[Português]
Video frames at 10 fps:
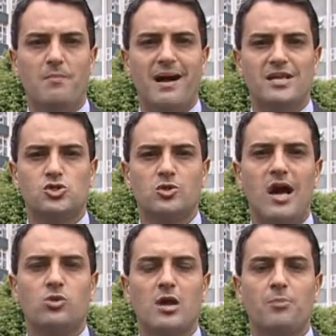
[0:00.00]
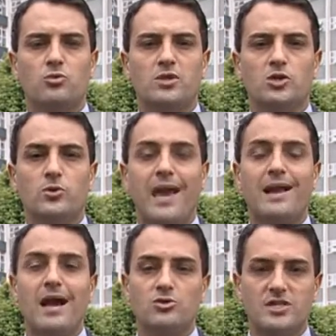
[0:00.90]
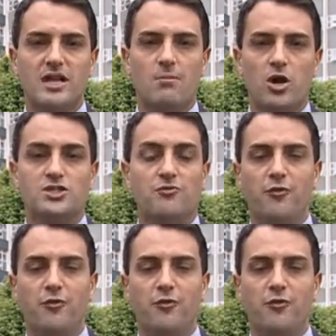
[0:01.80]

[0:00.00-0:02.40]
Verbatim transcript: Mas o laudo apontando que a causa da morte